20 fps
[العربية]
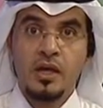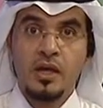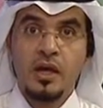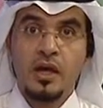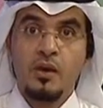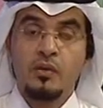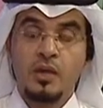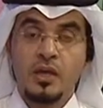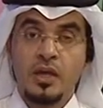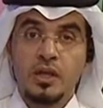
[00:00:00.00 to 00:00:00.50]

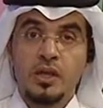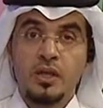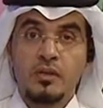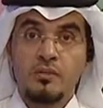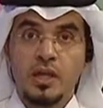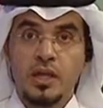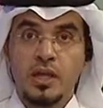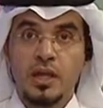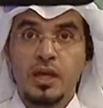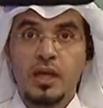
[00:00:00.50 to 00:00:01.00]
هويته
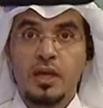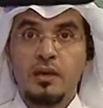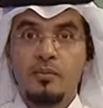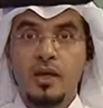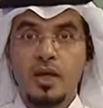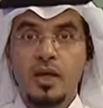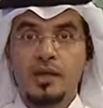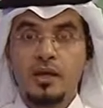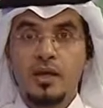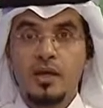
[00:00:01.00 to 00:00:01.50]
من خلال
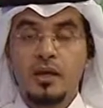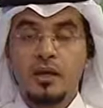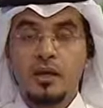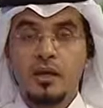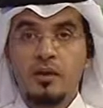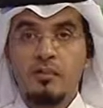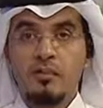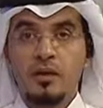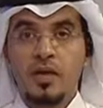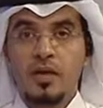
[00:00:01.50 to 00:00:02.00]
ما
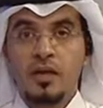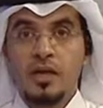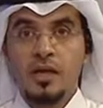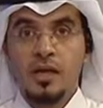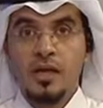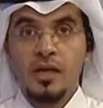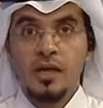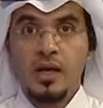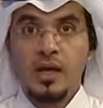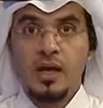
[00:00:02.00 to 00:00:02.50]
يتلقى من
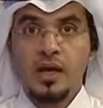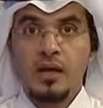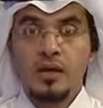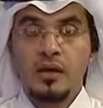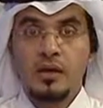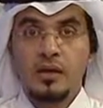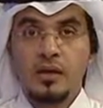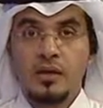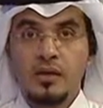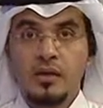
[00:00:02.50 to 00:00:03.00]

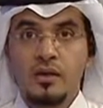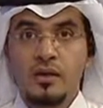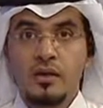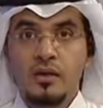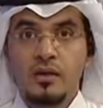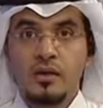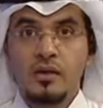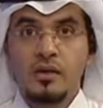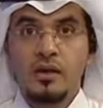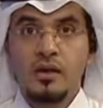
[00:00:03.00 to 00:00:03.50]
الآخر
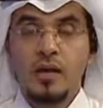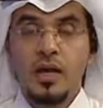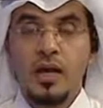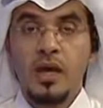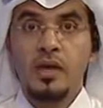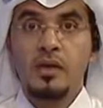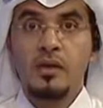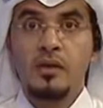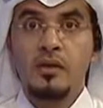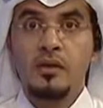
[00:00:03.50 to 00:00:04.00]

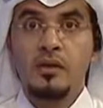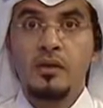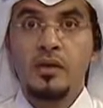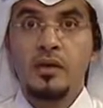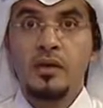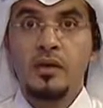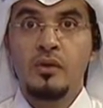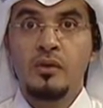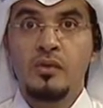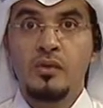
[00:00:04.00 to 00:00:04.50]
هل
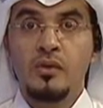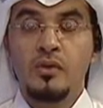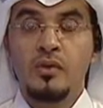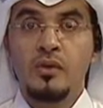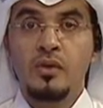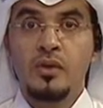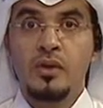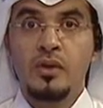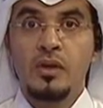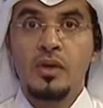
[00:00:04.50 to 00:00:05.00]
نحن
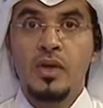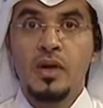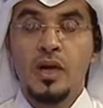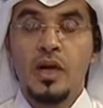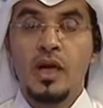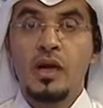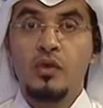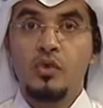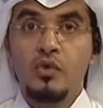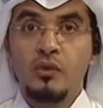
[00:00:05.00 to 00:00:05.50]

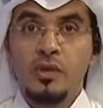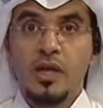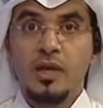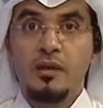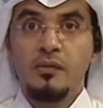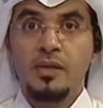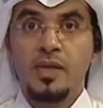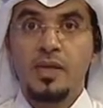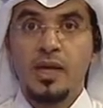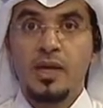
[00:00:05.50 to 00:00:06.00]
هل
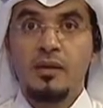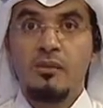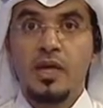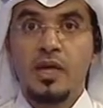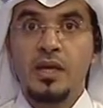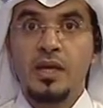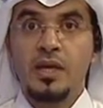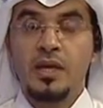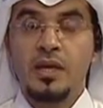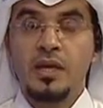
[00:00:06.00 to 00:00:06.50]
قمنا
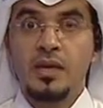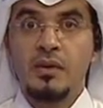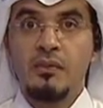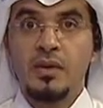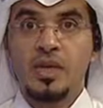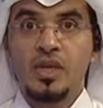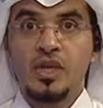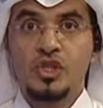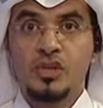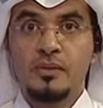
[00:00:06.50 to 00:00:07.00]
بالأمانة
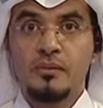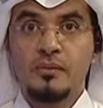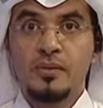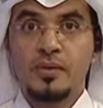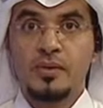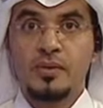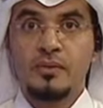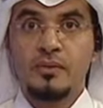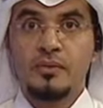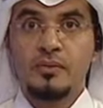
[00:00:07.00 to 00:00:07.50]
كما يجب
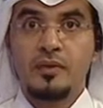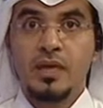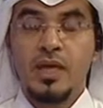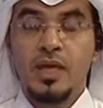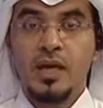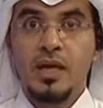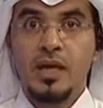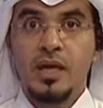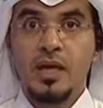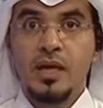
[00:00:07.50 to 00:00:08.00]

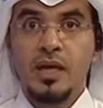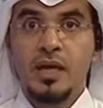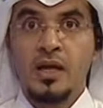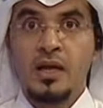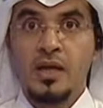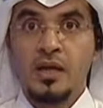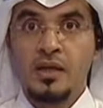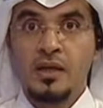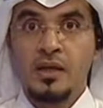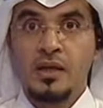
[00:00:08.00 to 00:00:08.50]
على
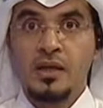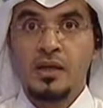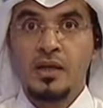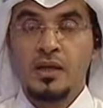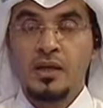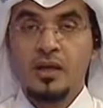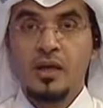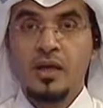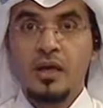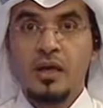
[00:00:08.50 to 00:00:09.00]

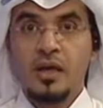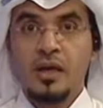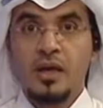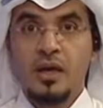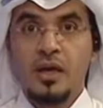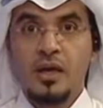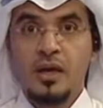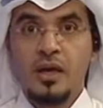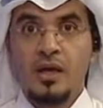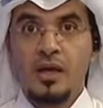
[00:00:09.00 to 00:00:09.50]
هذه
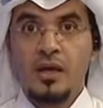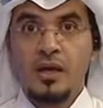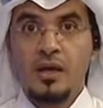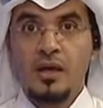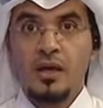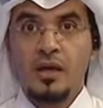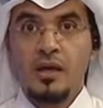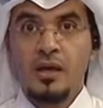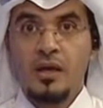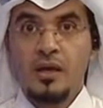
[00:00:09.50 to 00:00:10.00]
آه،
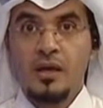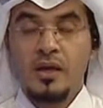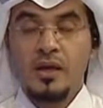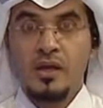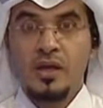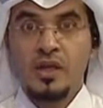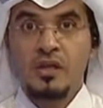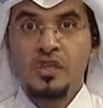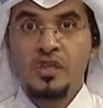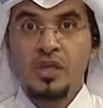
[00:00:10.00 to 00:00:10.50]

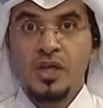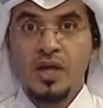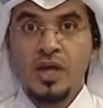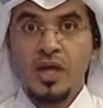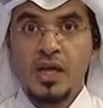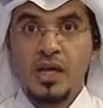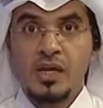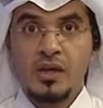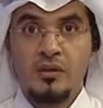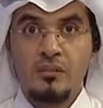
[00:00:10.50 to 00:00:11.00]
آه،
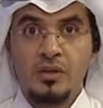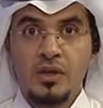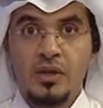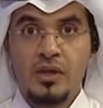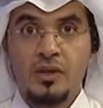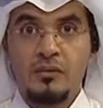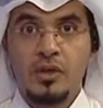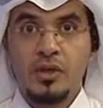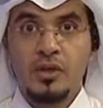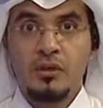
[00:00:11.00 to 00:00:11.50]
الشريحة
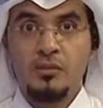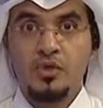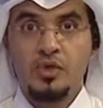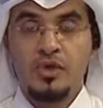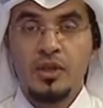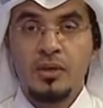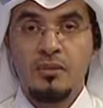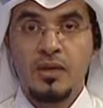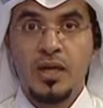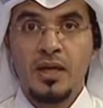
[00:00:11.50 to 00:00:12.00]
الكبيرة من
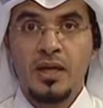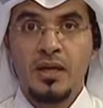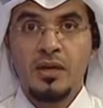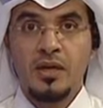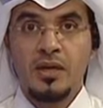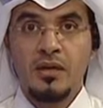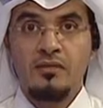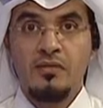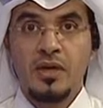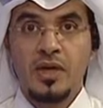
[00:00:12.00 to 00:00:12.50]
المجتمع
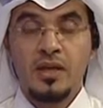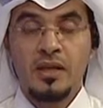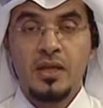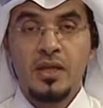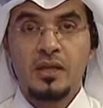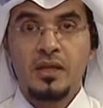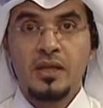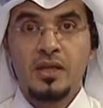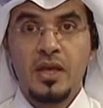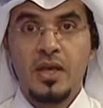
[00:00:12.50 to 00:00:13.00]

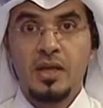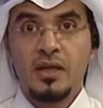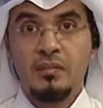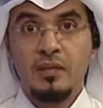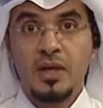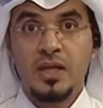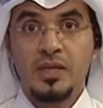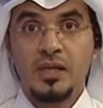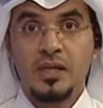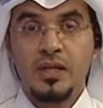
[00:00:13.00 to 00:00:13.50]
فلذات
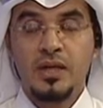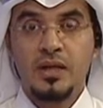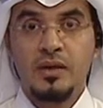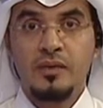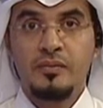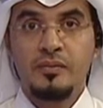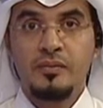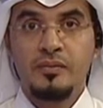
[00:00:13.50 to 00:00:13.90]
أكبادنا